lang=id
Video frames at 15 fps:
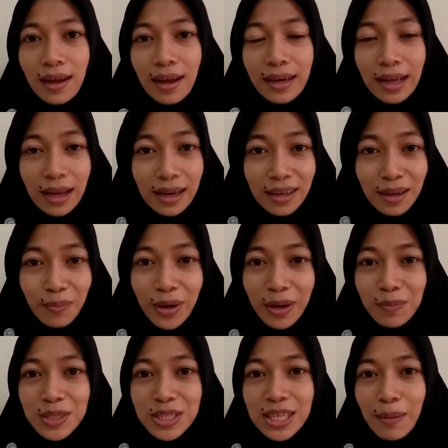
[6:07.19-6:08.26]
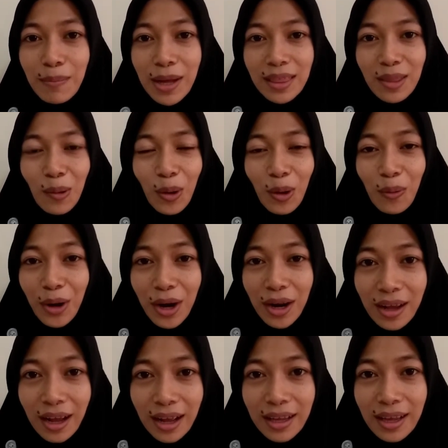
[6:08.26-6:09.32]
anak-anak para pejabat, orang-orang
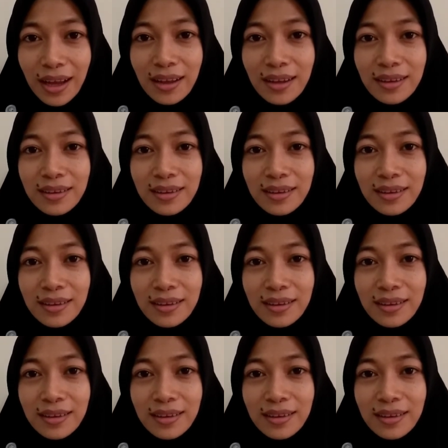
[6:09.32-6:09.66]
kaya.